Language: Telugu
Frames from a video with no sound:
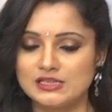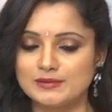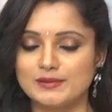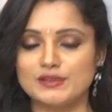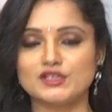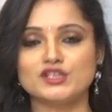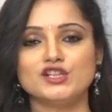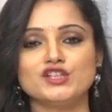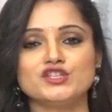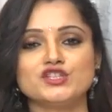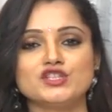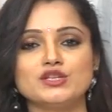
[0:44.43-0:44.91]

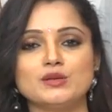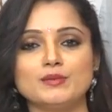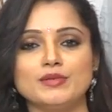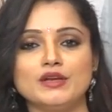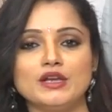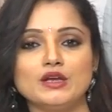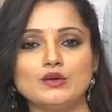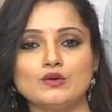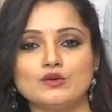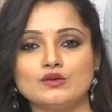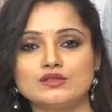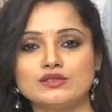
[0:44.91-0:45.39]
స్పెషల్లీ
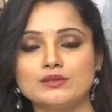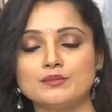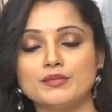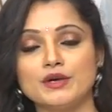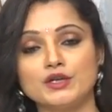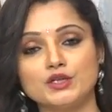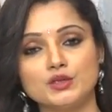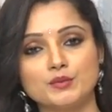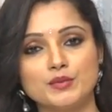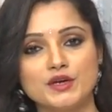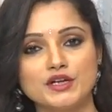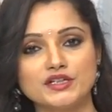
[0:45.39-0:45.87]
చిన్నపిల్లల కోసం
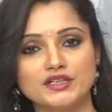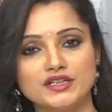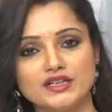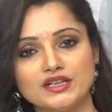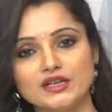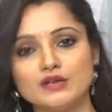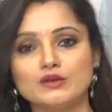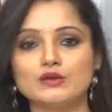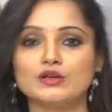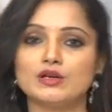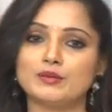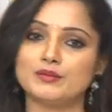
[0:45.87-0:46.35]
పట్టు
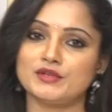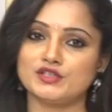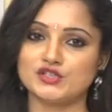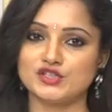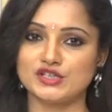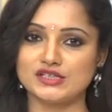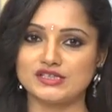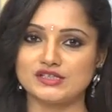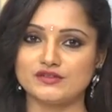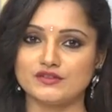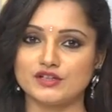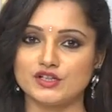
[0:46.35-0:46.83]
పరిటినీలు కూడా మేము
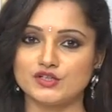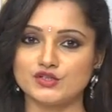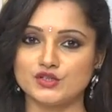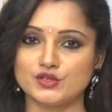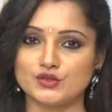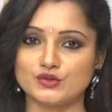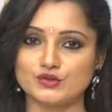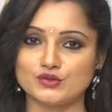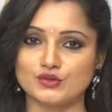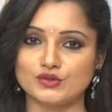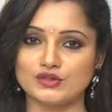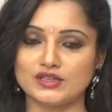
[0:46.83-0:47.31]
చేసి ఇవ్వడం
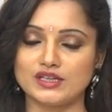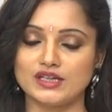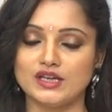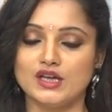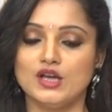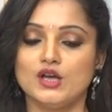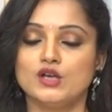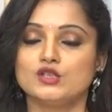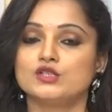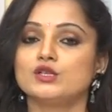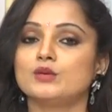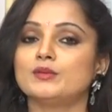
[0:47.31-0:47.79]
జరుగుతుంది
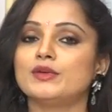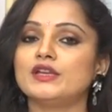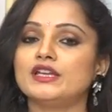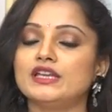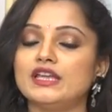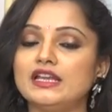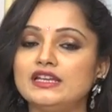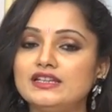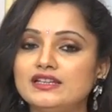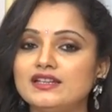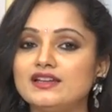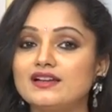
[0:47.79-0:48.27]
సో మరి
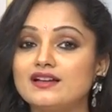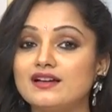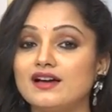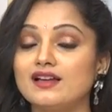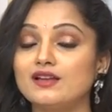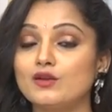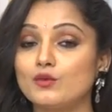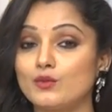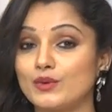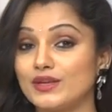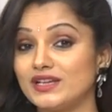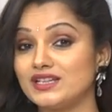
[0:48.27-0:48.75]
ఇన్ని రకాల
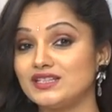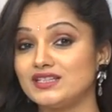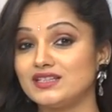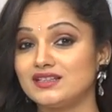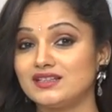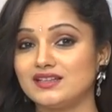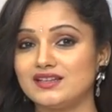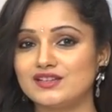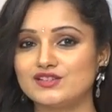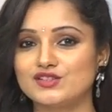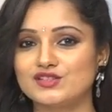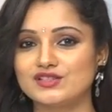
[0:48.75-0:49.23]
వెరైటీ
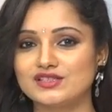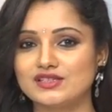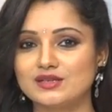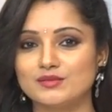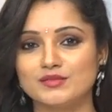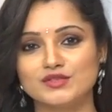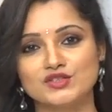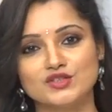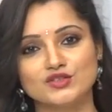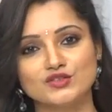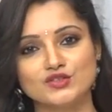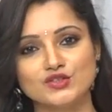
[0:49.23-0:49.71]
కలెక్షన్స్ ని
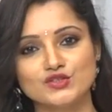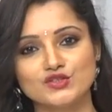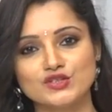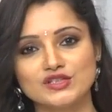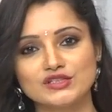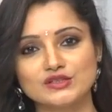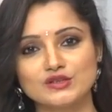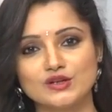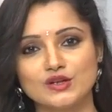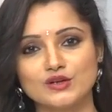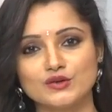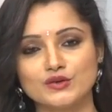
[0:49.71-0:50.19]
మీరు సొంతం
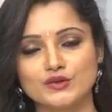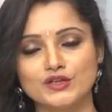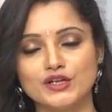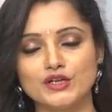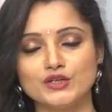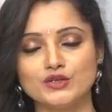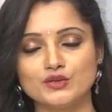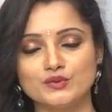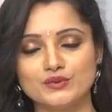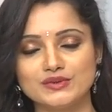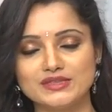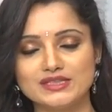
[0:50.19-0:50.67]
చేసుకోవాలనుకుంటే
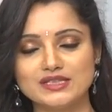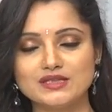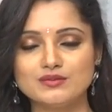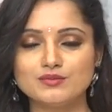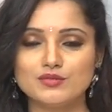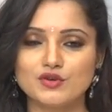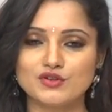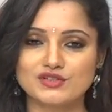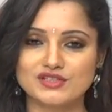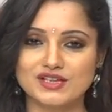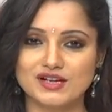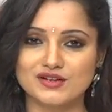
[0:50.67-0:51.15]
డూ విజిట్
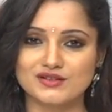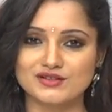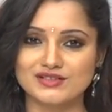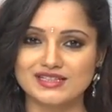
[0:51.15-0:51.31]
మోక్షా